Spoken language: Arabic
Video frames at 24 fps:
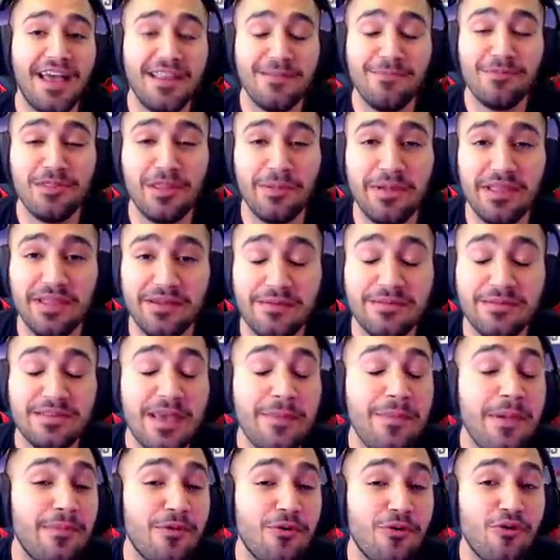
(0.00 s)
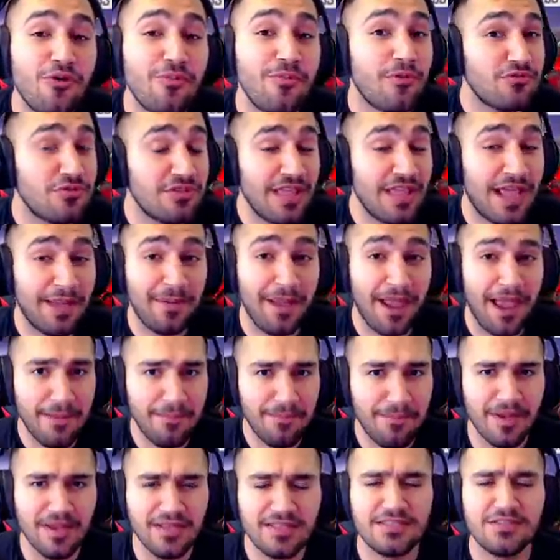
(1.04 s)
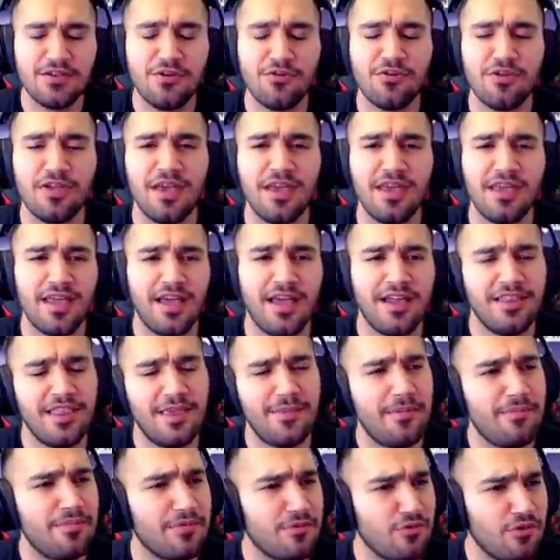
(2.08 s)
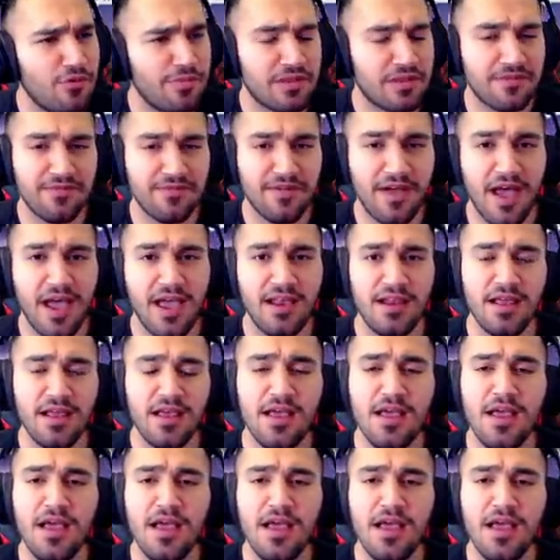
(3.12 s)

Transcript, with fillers: احد المتابعين دائما بيكون موجود معي على البث اوكي يعني دائما بيكون بيتفاعل